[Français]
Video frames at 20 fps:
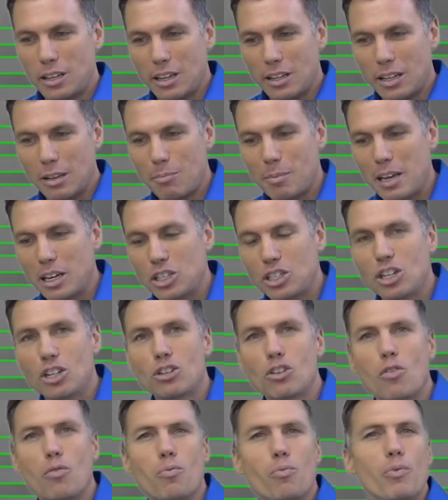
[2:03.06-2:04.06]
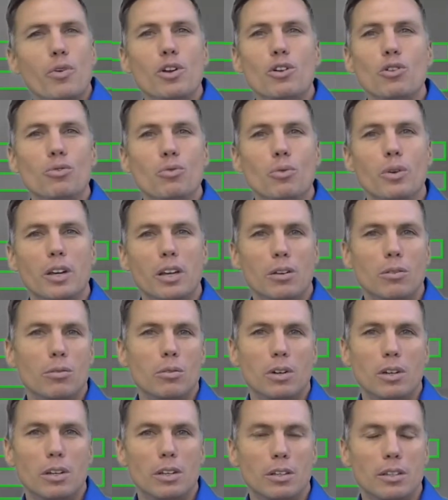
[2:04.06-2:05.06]
Il y a des machines que vous pouvez louer
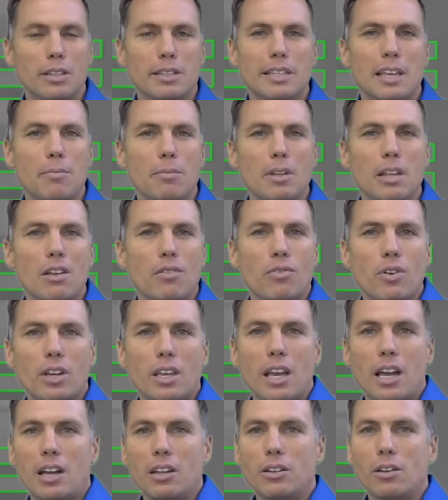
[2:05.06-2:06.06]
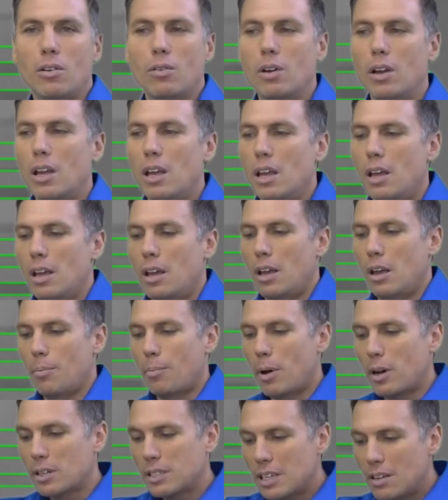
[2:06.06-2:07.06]
ou euh, des amis des fois qui en ont. Euh,
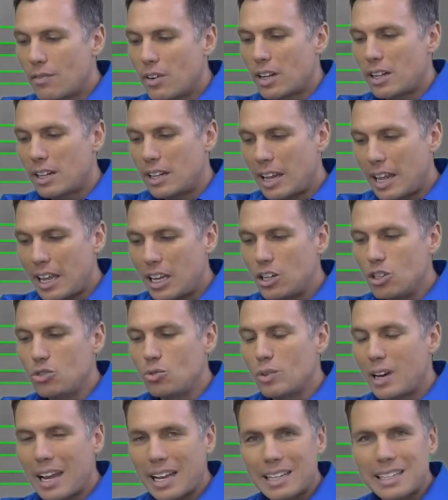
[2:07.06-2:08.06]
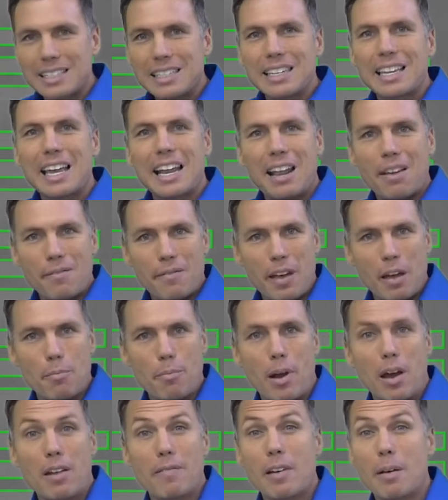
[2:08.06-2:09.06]
passez votre linge ou l'article à la
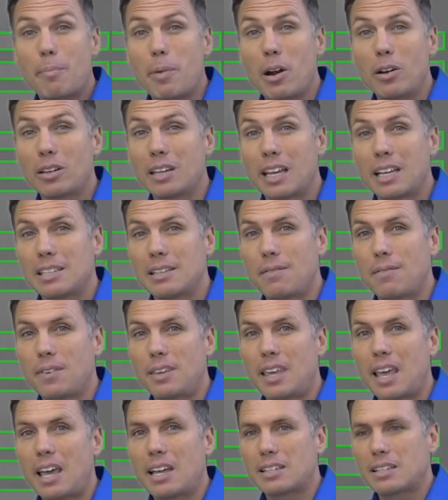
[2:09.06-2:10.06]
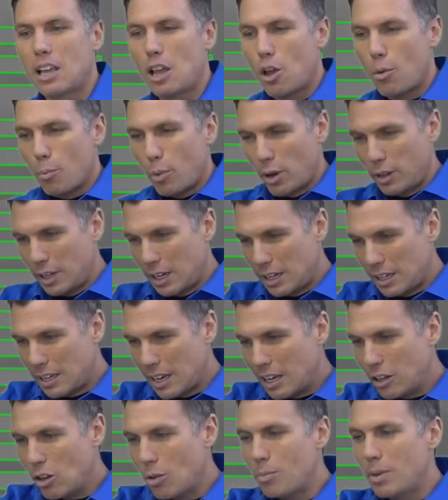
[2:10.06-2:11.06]
vapeur. Vapeur très efficace. Prenez le
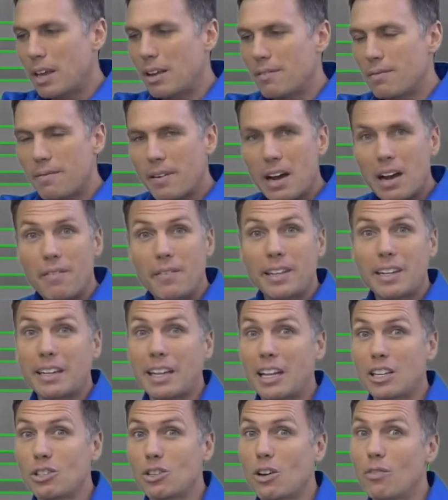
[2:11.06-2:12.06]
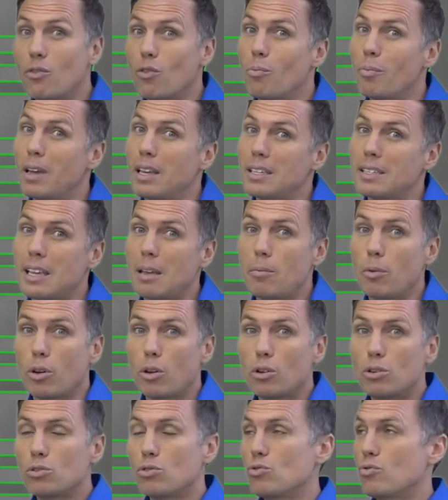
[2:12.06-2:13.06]
temps de bien le faire. Faites attention à vos mains, ça
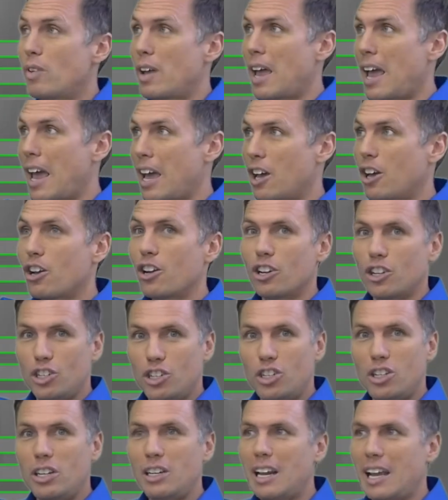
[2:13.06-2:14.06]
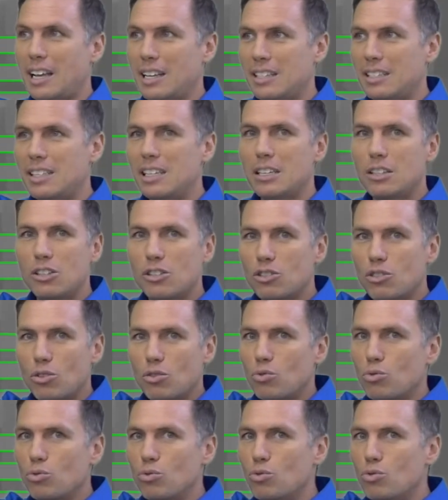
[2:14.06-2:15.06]
brûle. Souvent, accrochez l'article. C'est
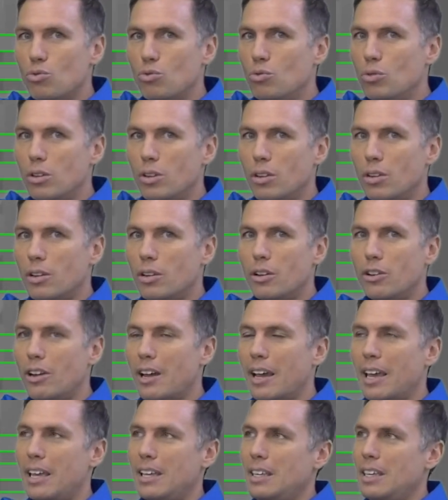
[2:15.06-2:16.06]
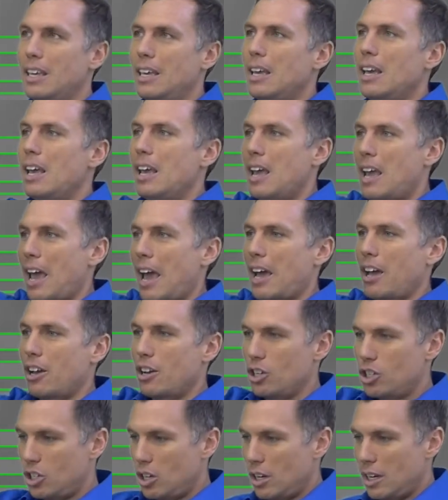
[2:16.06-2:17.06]
un toutou, euh, un, oreiller.
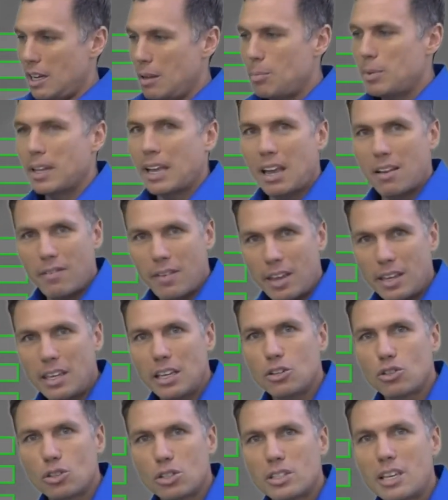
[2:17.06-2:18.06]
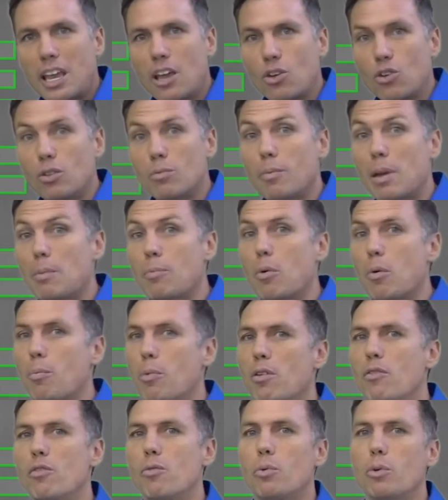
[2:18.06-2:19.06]
Accrochez-les puis travaillez juste à une main pour ne
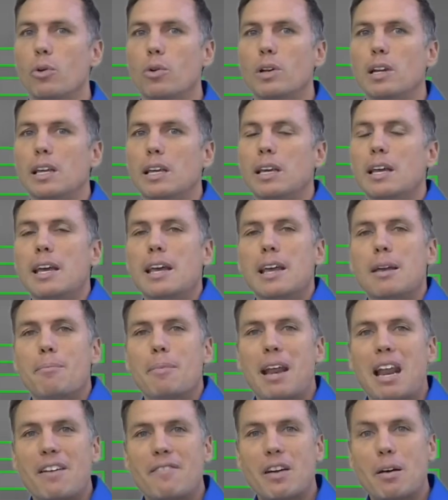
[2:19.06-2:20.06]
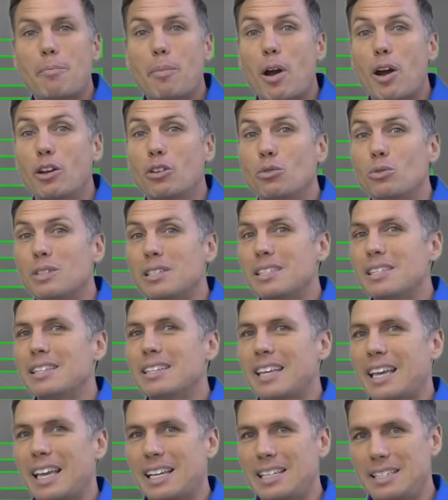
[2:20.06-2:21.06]
pas vous brûler. Mais la vapeur est aussi
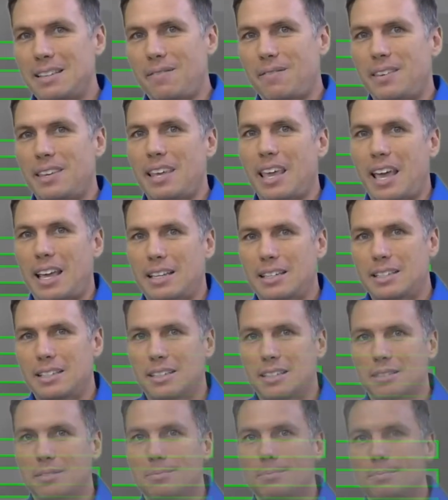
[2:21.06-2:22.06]
très efficace.